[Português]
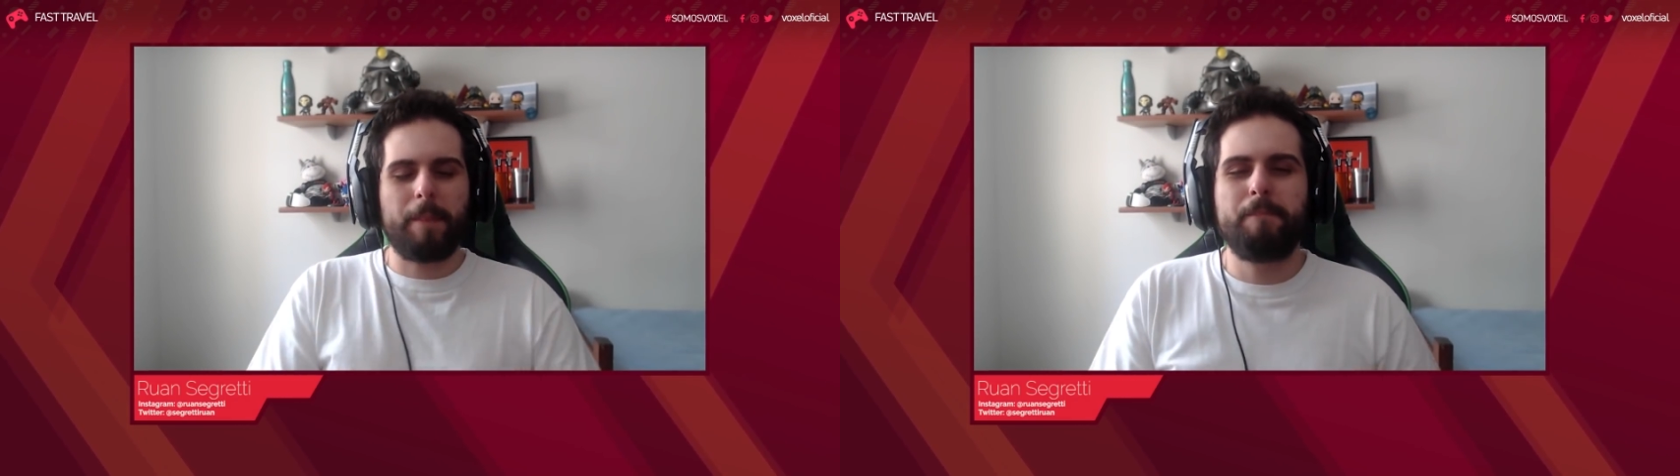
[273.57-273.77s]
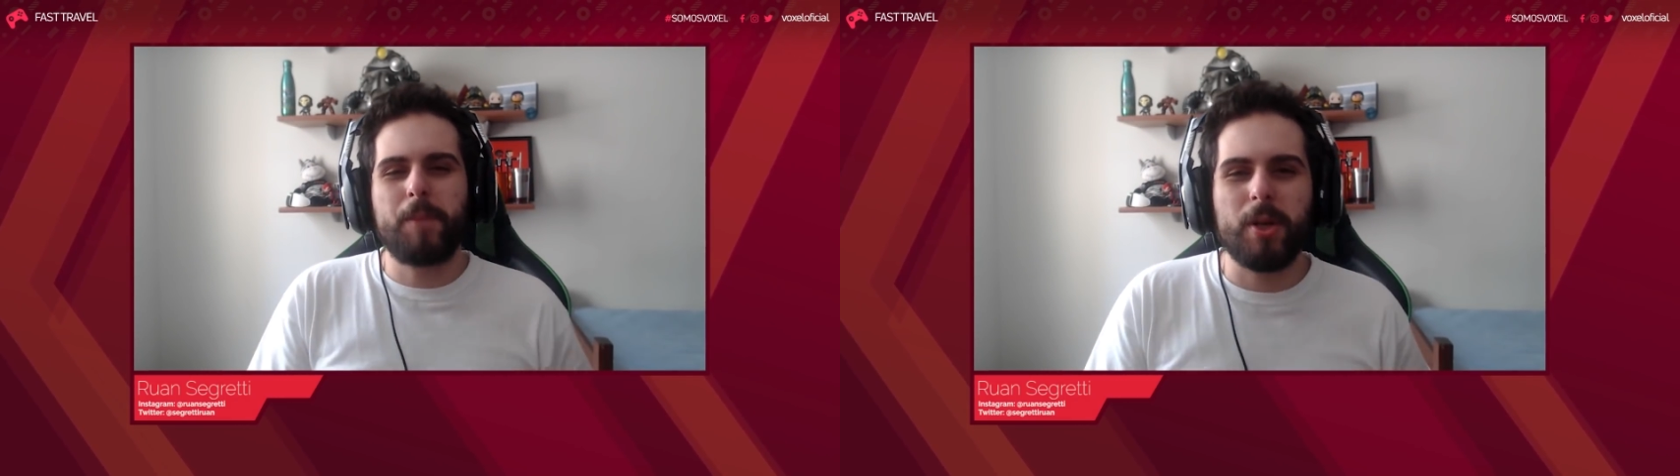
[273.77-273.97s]

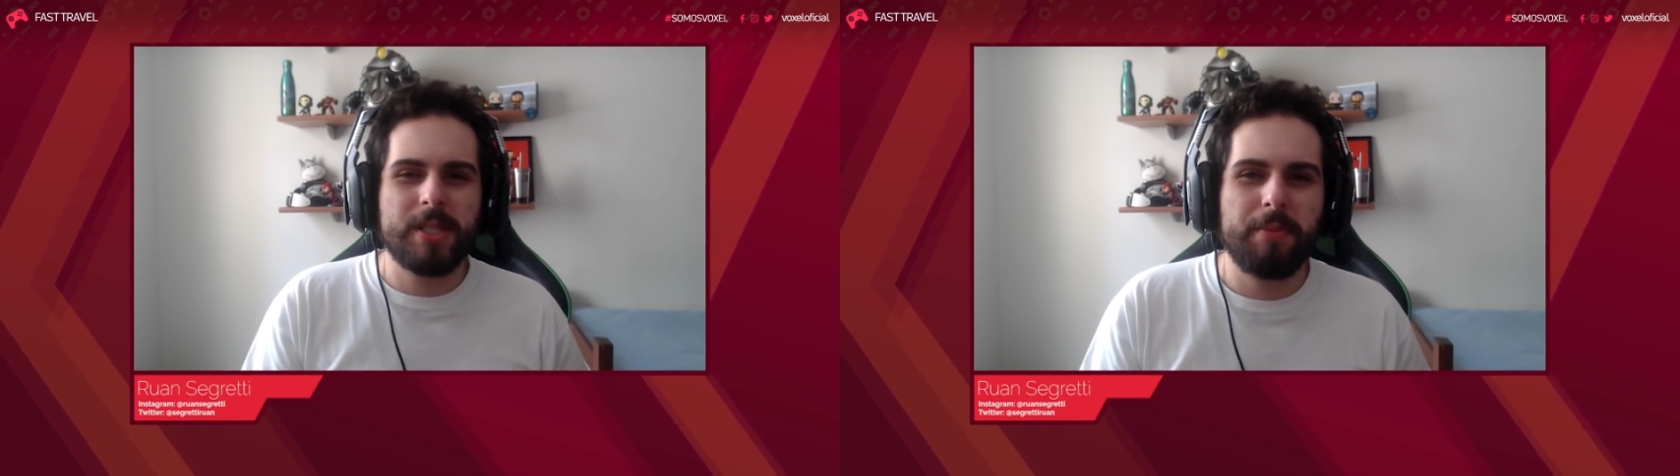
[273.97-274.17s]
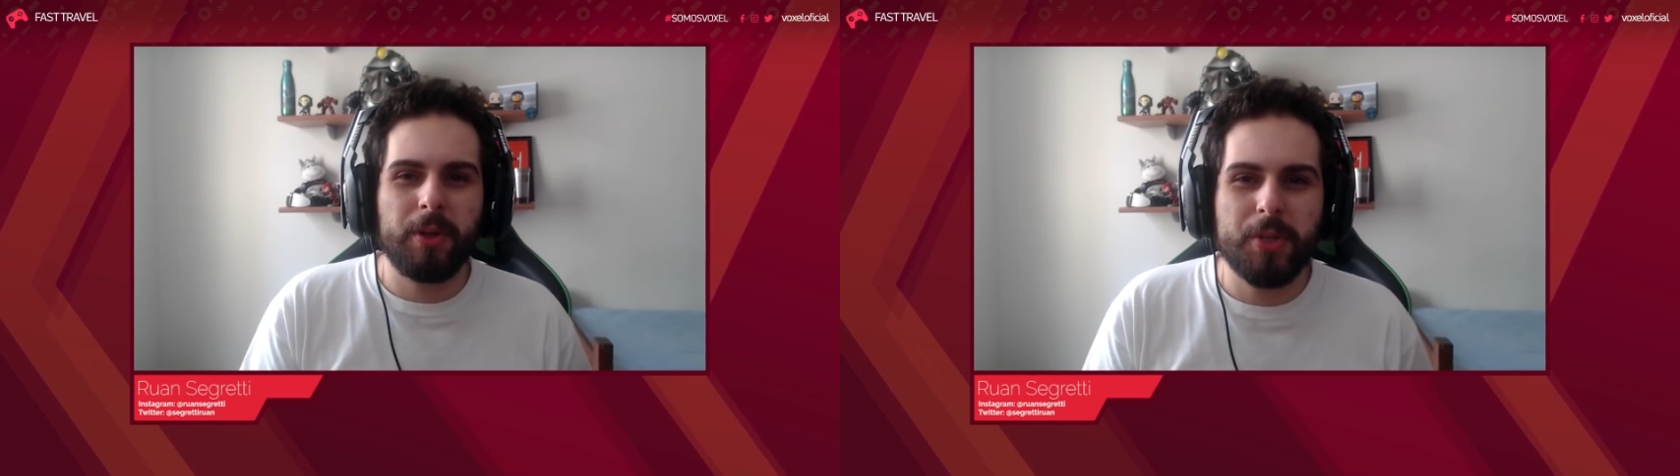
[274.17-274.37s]

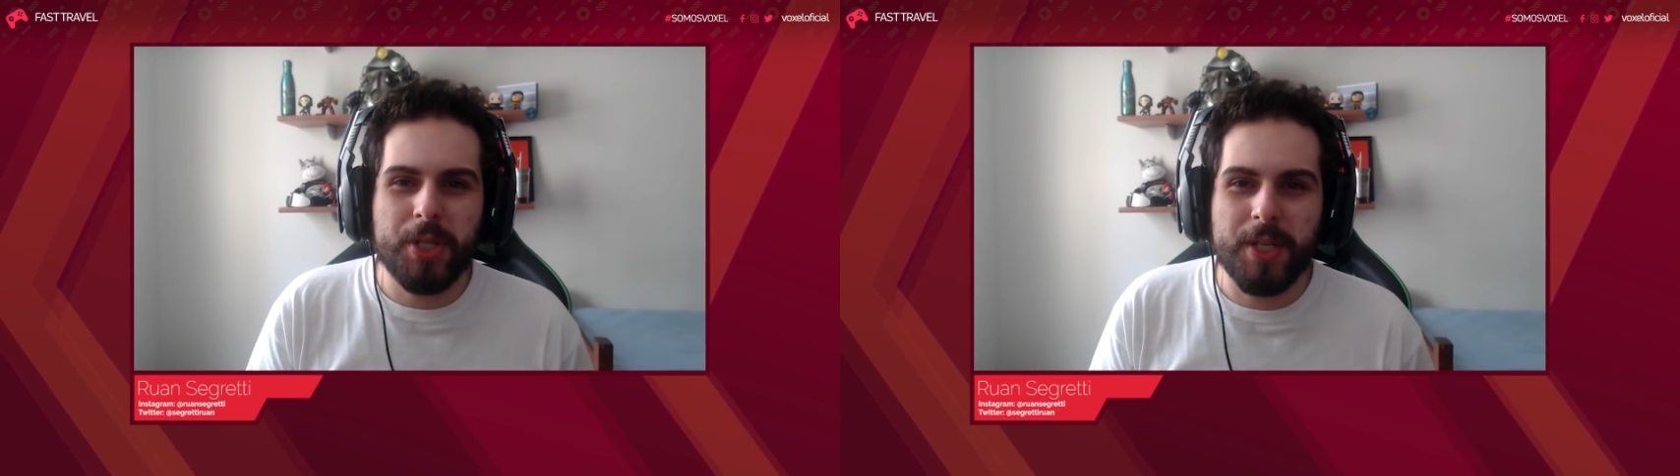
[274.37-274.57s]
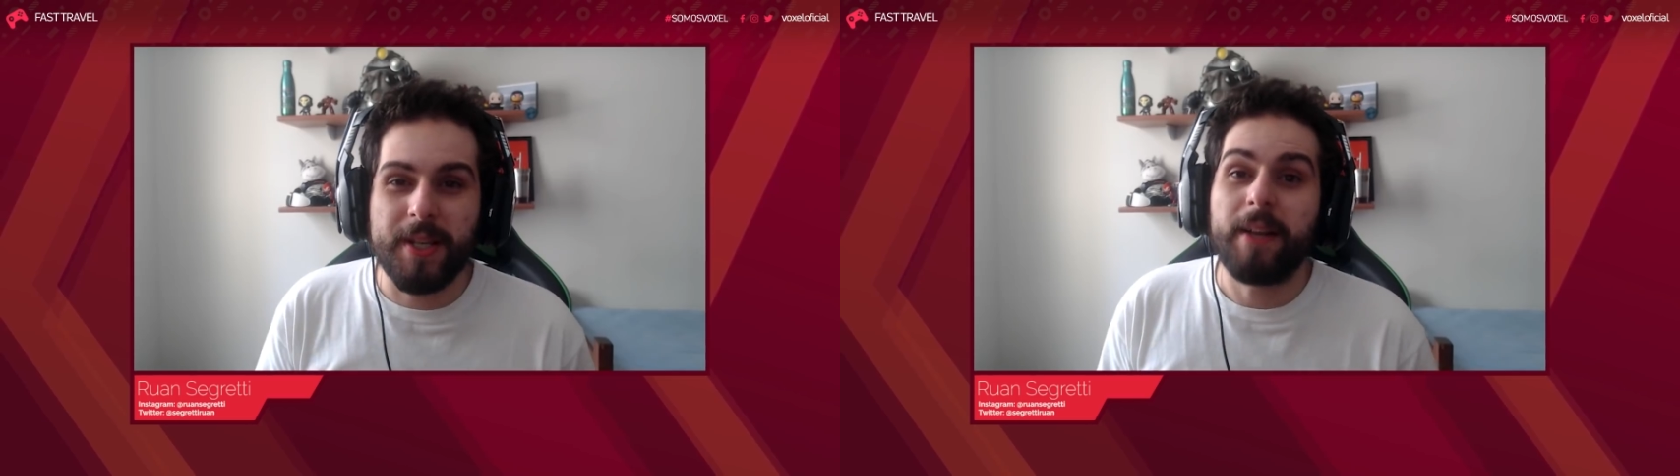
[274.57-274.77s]
próxima
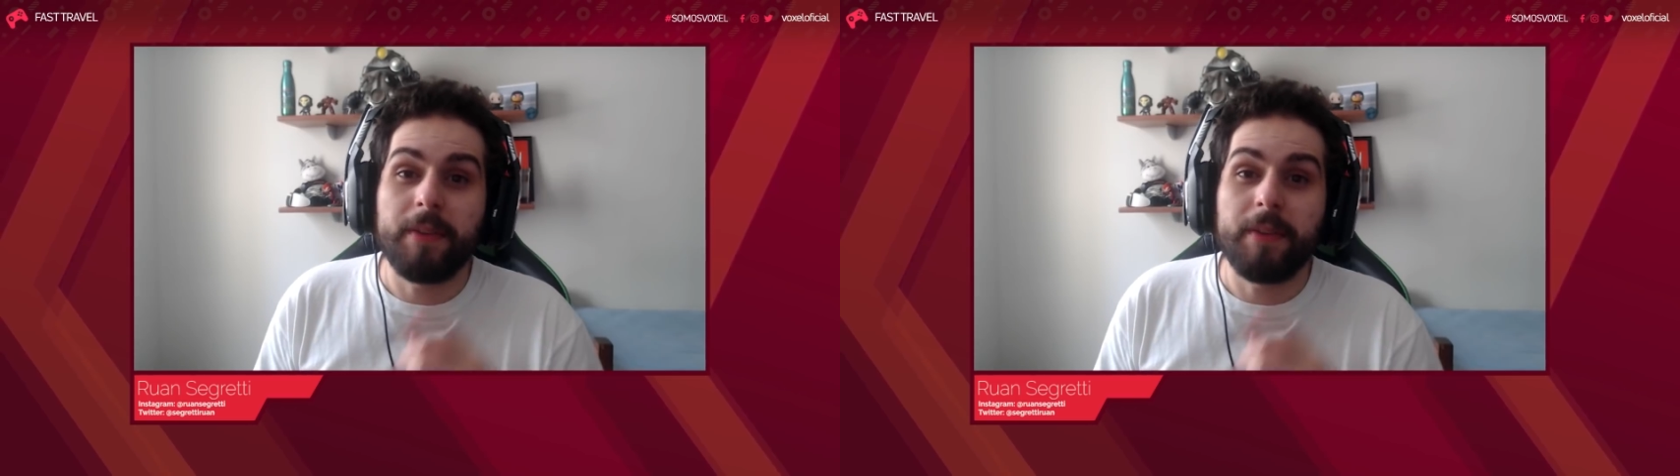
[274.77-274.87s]
notícia.